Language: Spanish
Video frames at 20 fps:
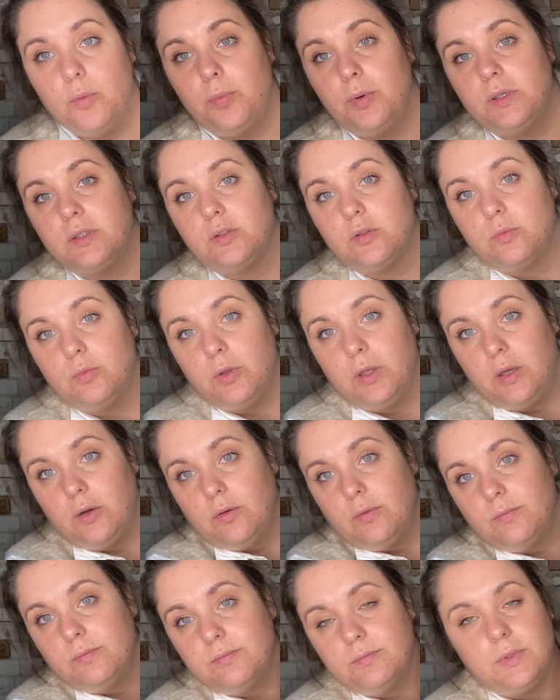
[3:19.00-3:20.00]
pues como digo,
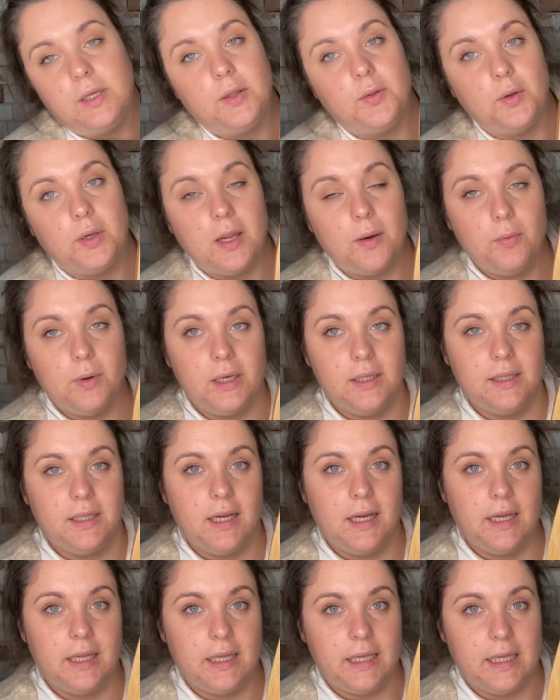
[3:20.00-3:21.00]
le doy la
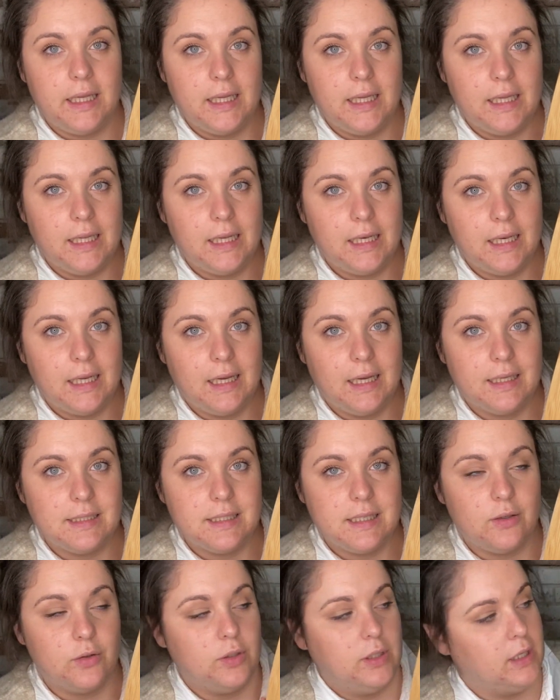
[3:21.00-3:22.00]
vuelta y la
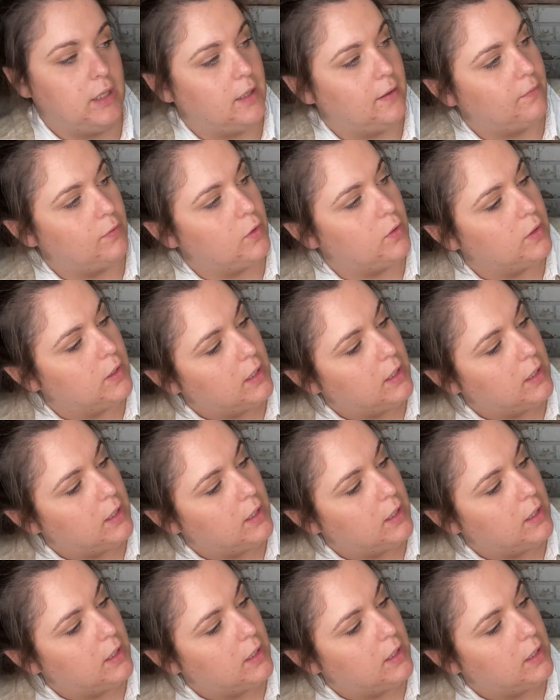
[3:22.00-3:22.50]
sigo teniendo.